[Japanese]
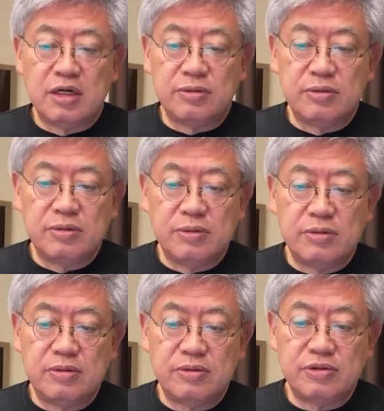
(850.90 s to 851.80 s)
うん、あの
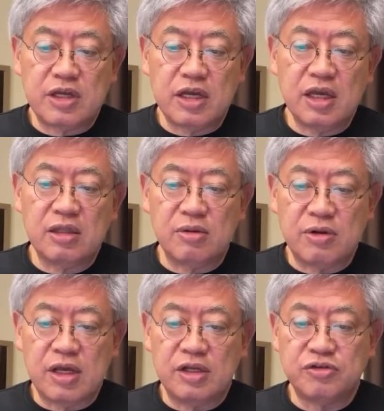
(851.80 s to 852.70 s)
世間
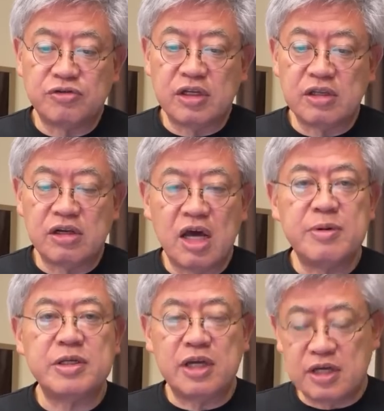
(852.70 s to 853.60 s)
のね、受験って
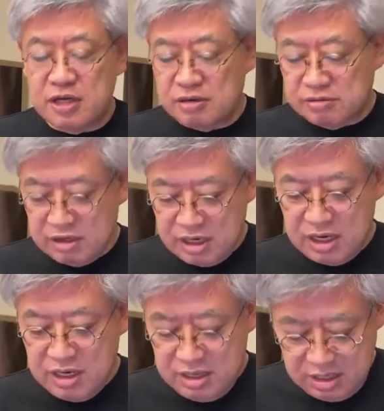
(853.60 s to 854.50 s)
舐めちゃいけなくて
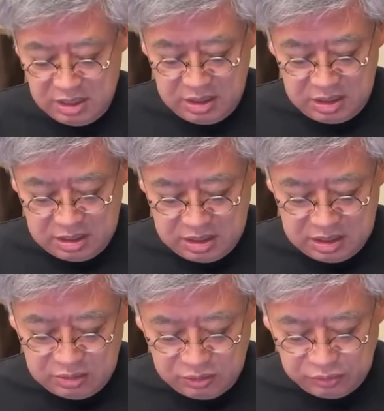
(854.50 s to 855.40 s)
ね、
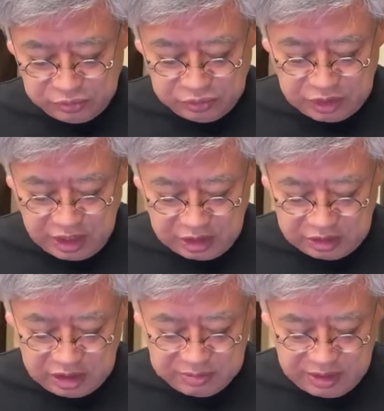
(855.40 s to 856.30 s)
えー、要するに
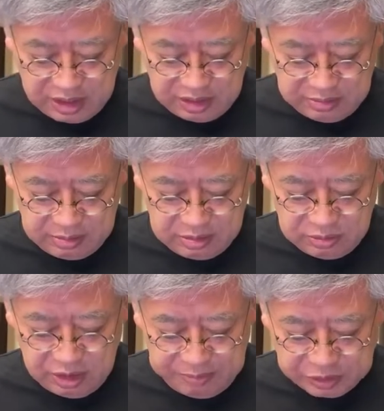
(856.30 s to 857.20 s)
はっきり言えば、
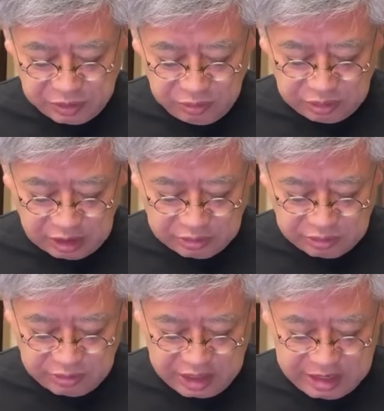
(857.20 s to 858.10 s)
これやっぱ忖
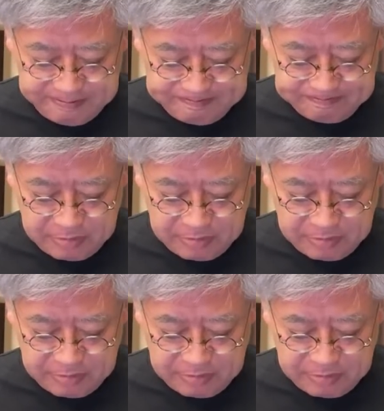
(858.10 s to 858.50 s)
度のね、